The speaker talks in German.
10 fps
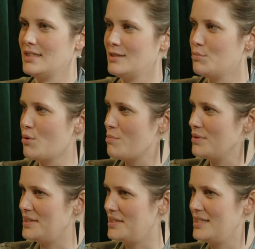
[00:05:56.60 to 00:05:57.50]
diese
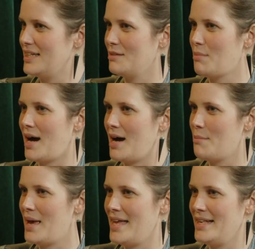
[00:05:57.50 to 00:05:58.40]
Puppe, die sie dann im
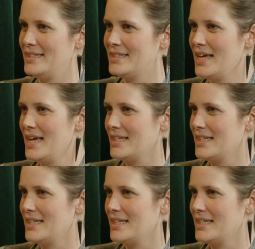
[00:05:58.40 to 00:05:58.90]
Arm hält,